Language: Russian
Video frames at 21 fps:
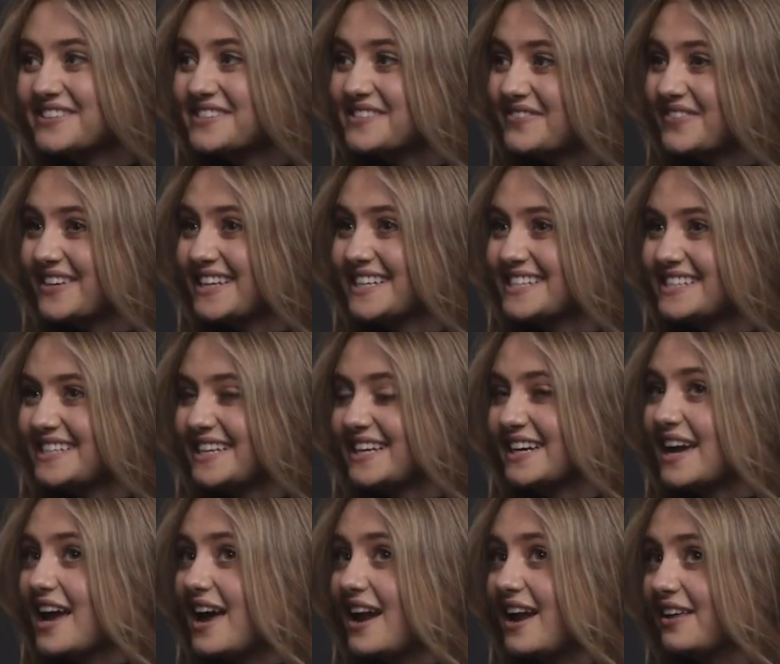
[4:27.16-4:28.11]

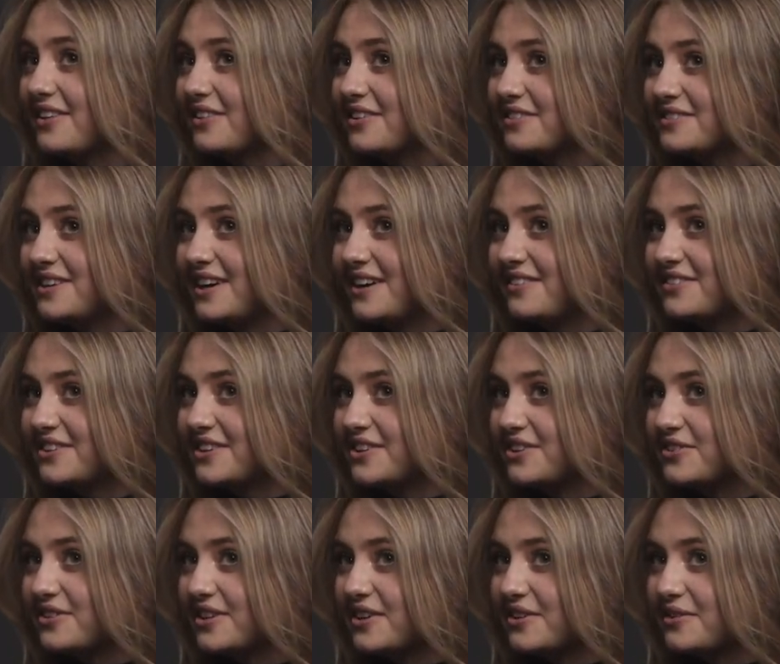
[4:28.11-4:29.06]
Потрясающе. И я
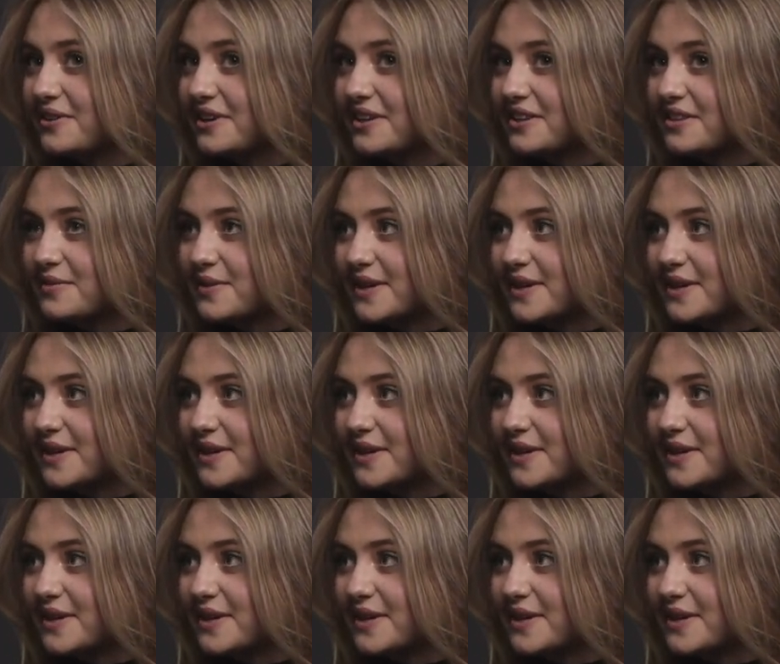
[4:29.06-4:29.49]
рада, что ты